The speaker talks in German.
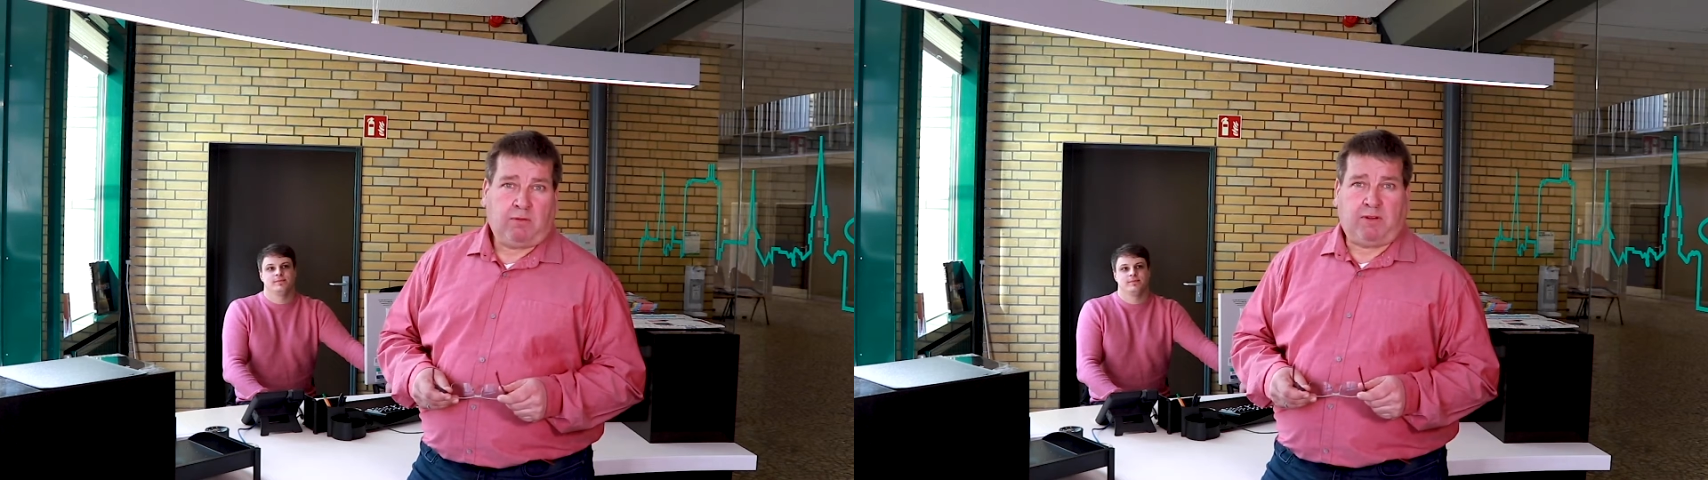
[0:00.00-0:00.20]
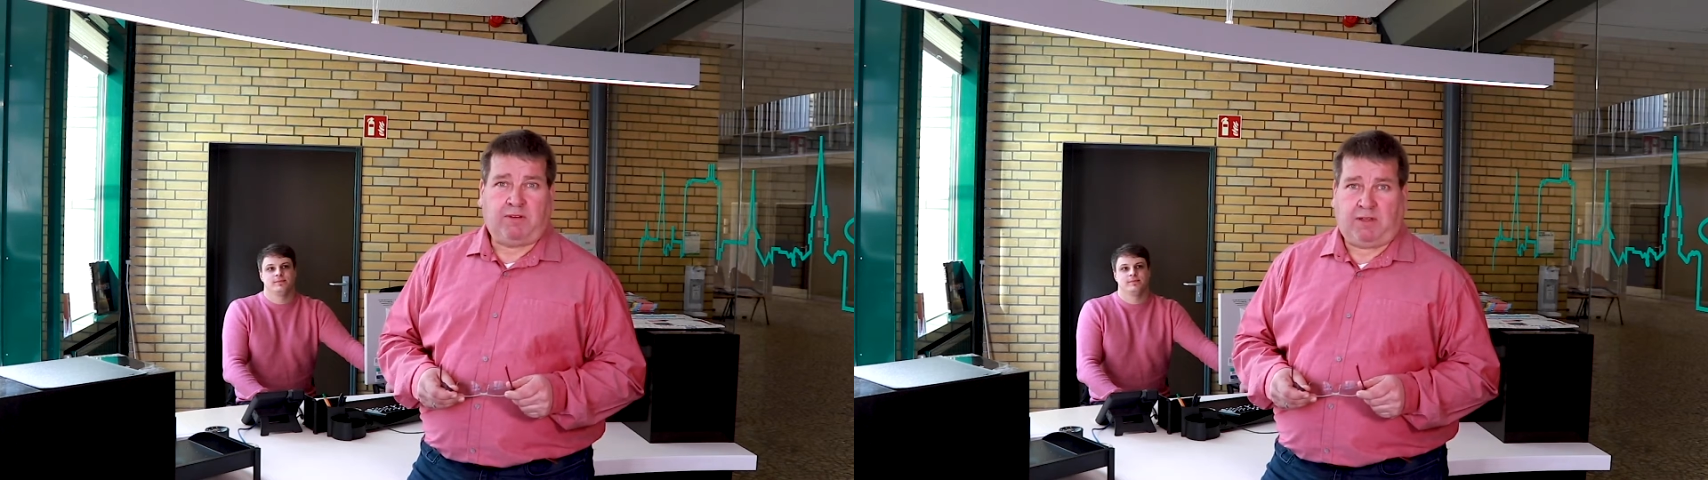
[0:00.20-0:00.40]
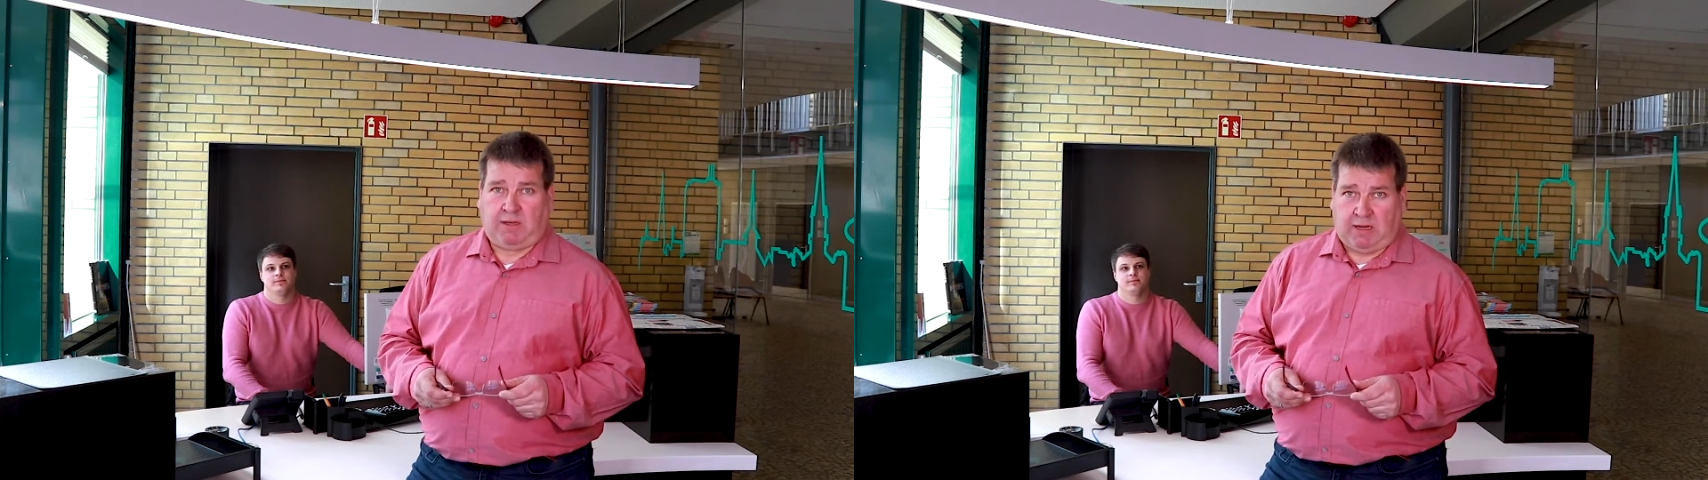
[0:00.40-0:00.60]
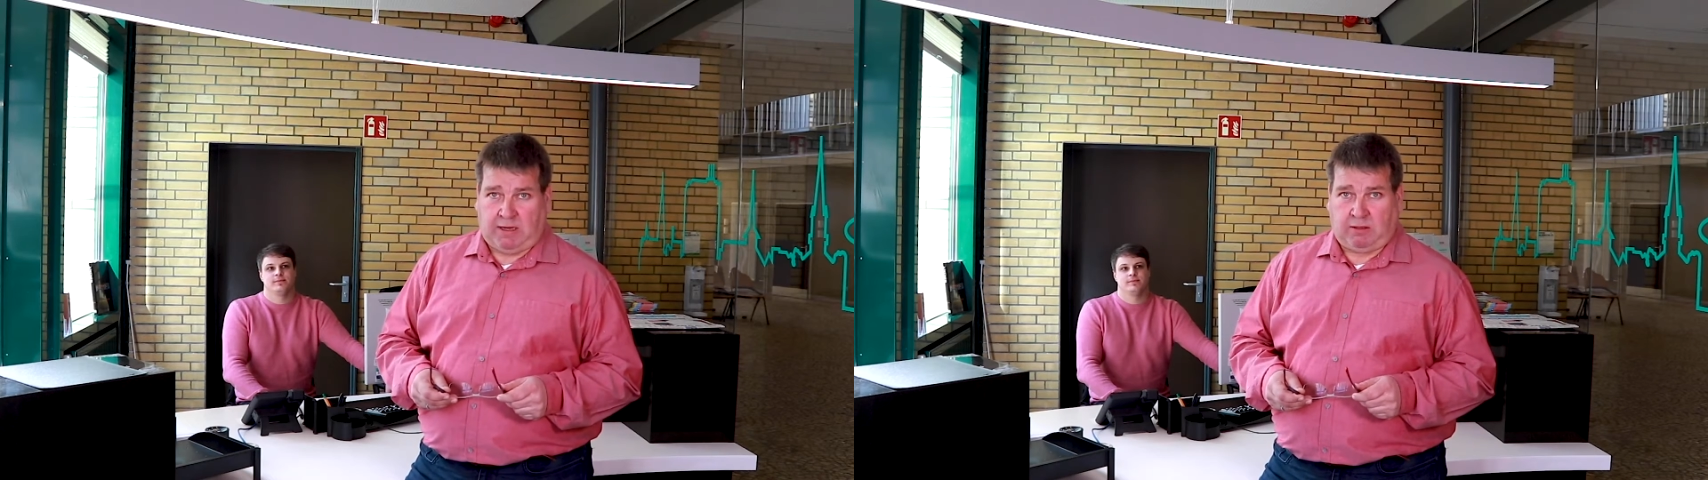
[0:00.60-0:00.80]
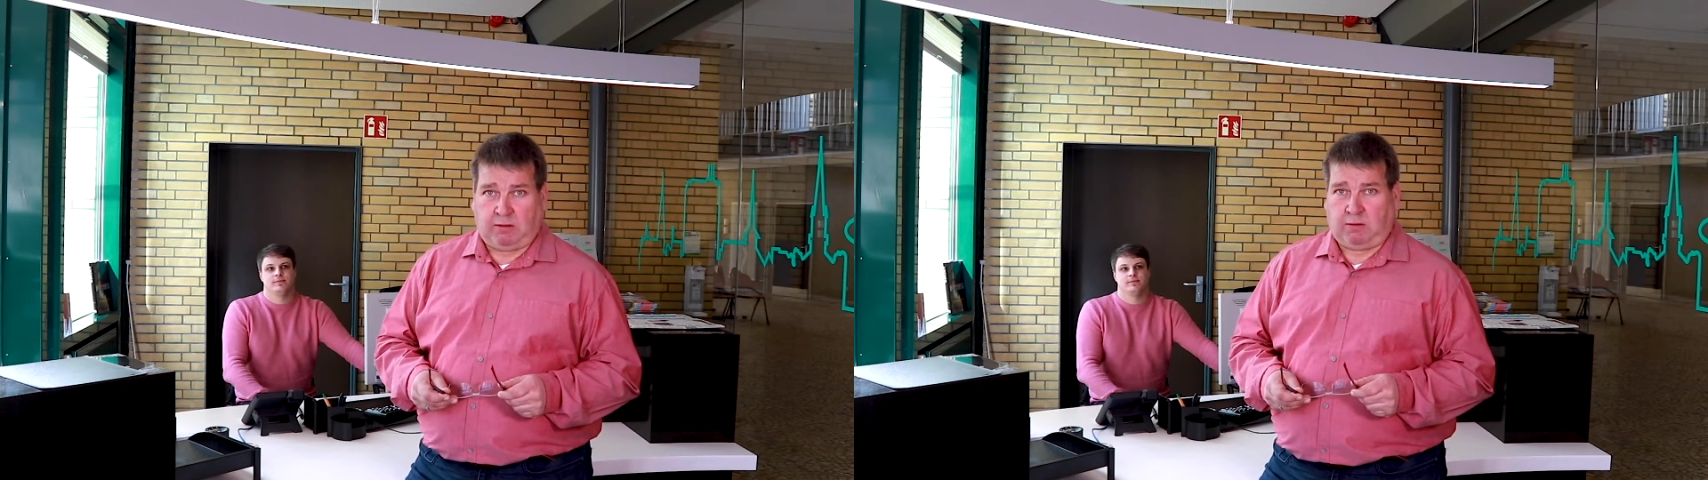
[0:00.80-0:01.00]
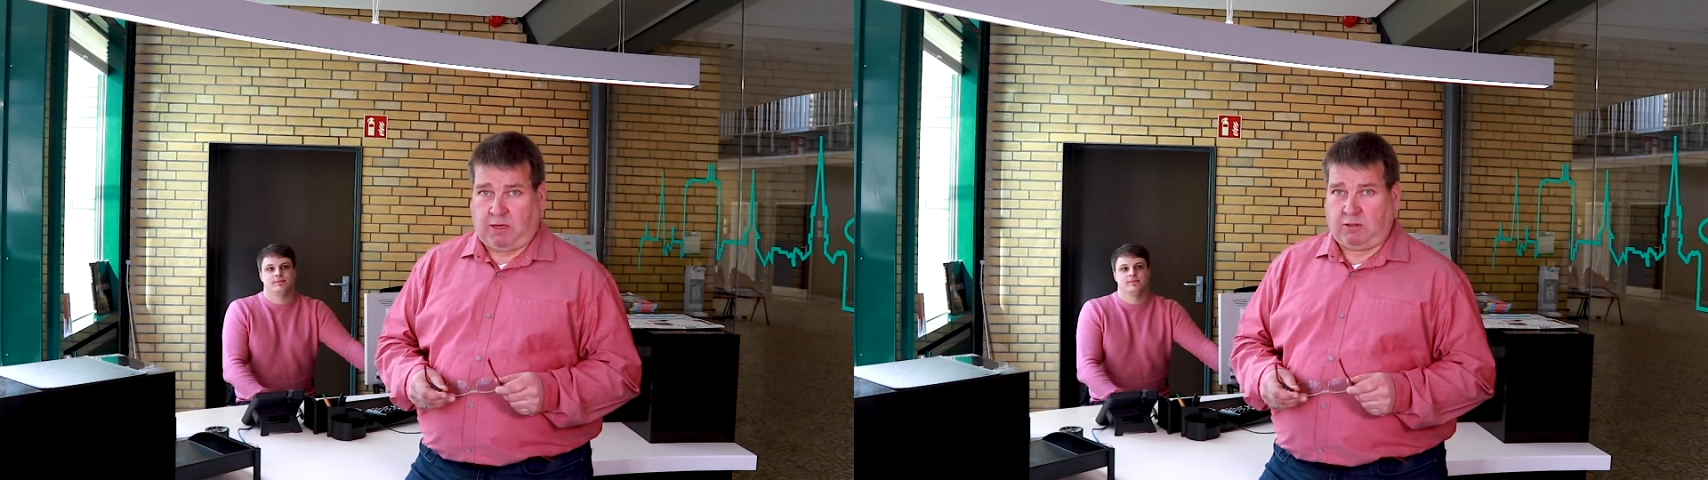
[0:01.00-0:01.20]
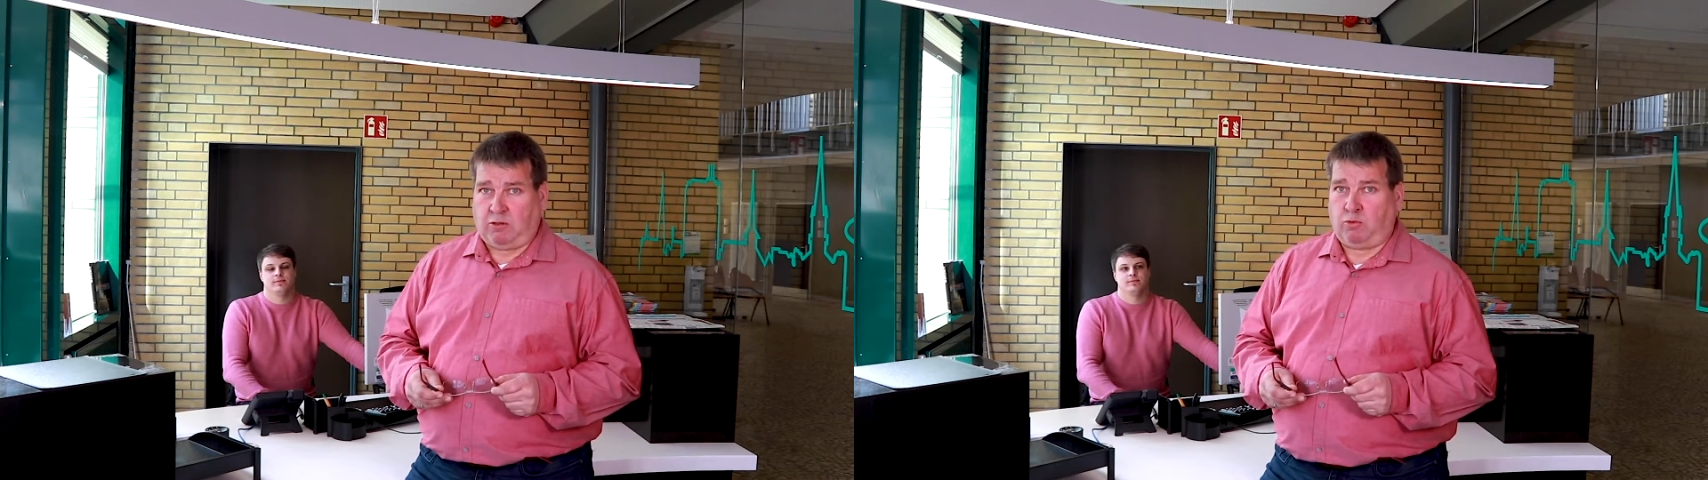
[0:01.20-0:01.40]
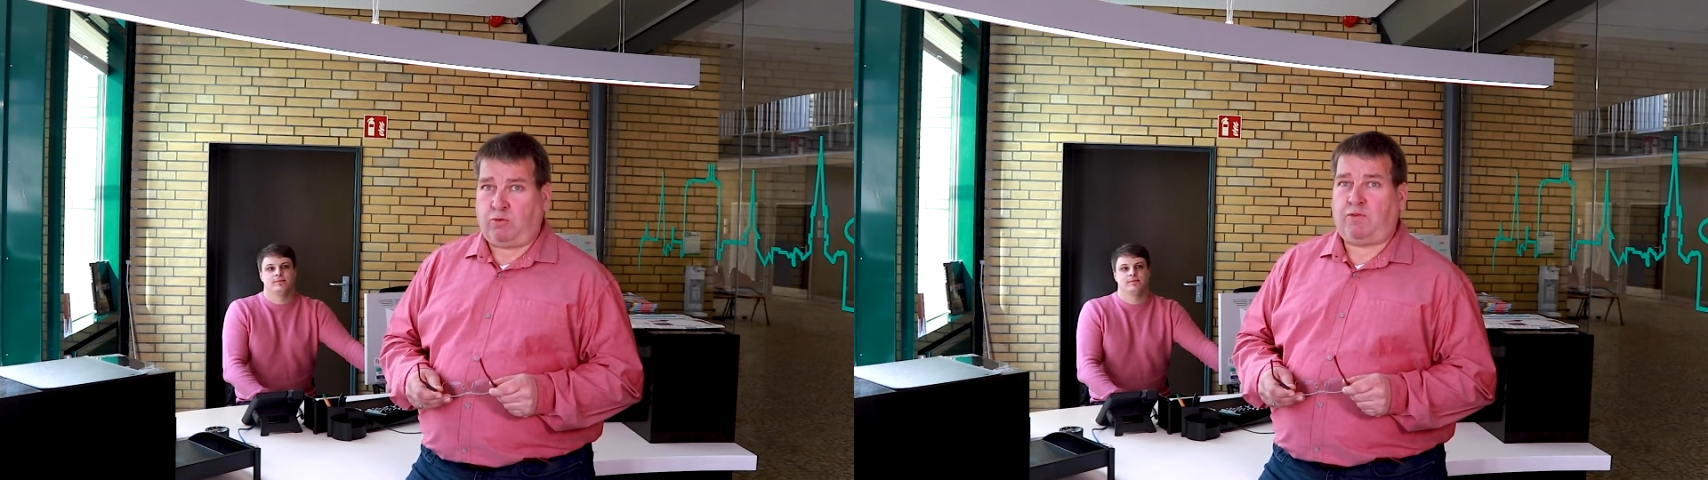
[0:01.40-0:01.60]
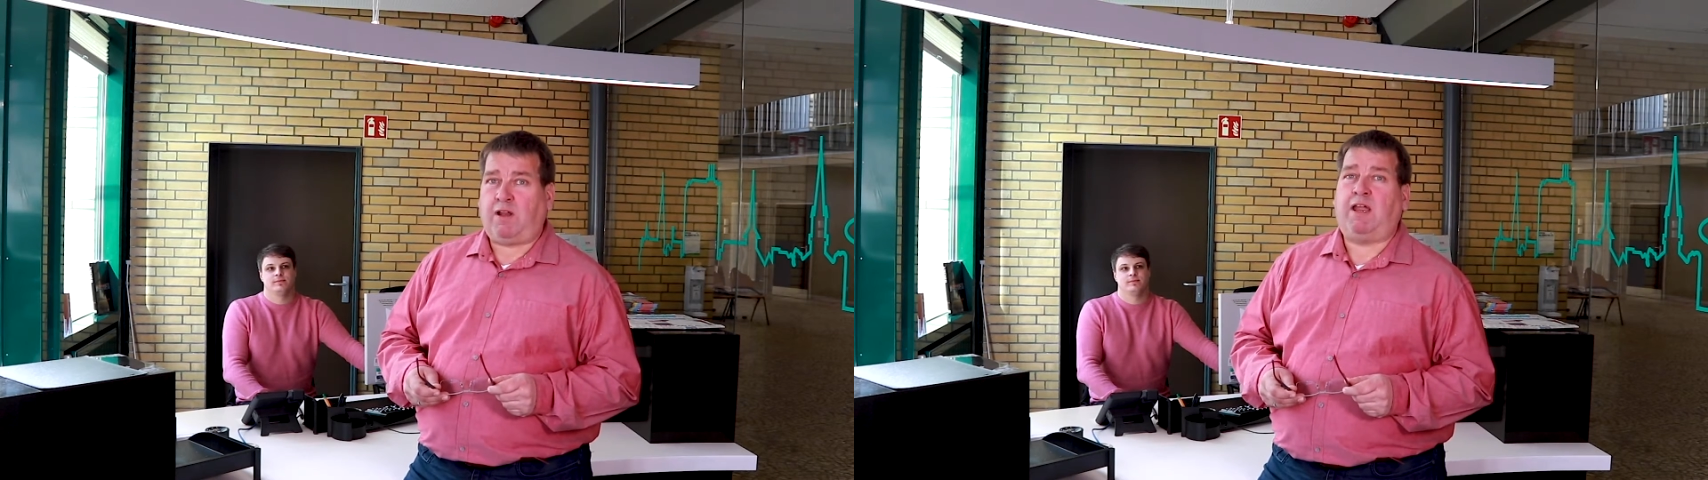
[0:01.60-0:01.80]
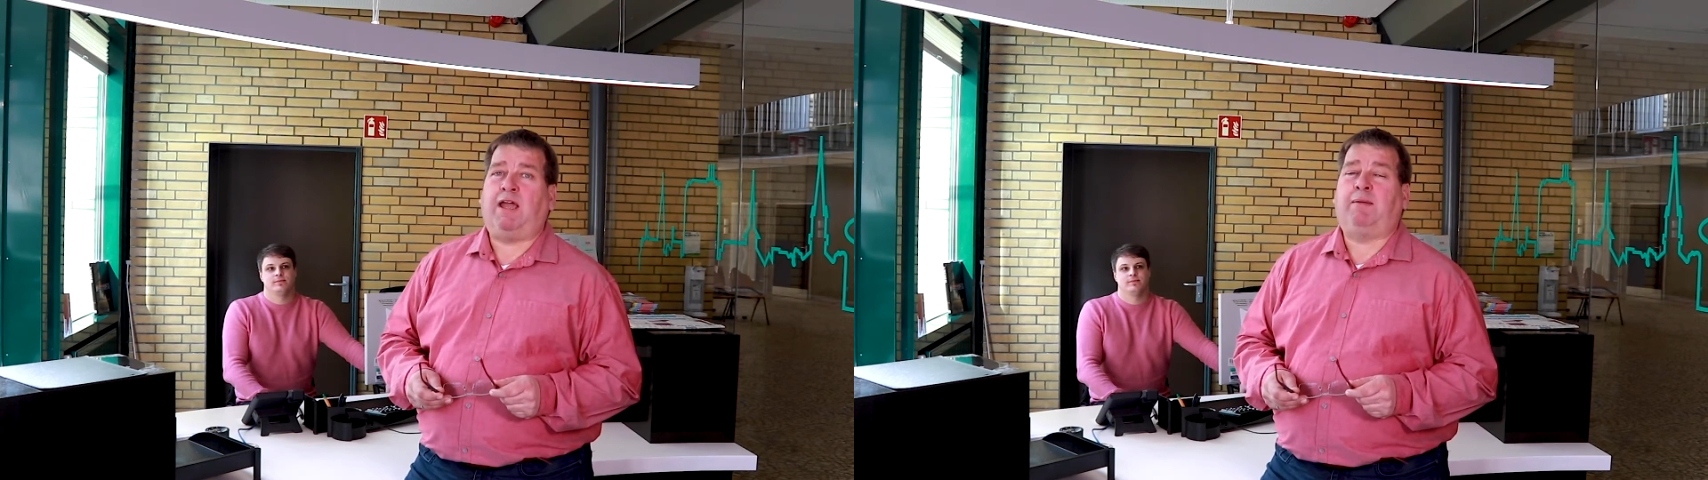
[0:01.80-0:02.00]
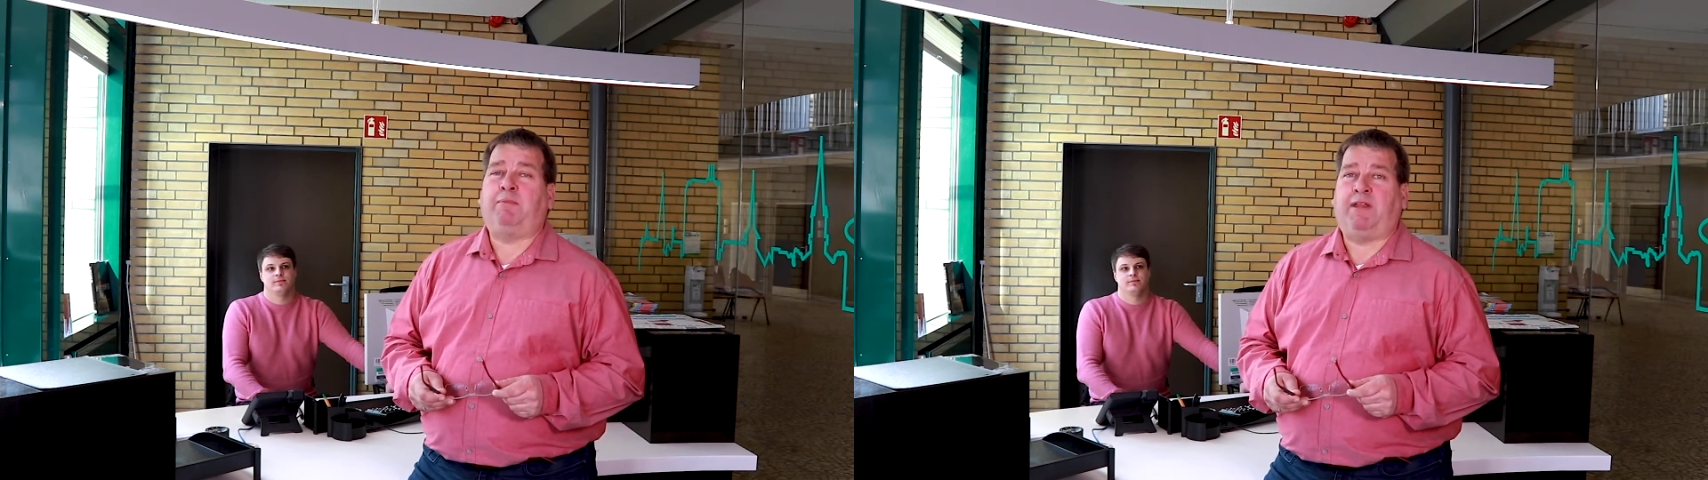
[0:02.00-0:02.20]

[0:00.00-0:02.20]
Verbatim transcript: wenn sie einen dringenden Notfall haben,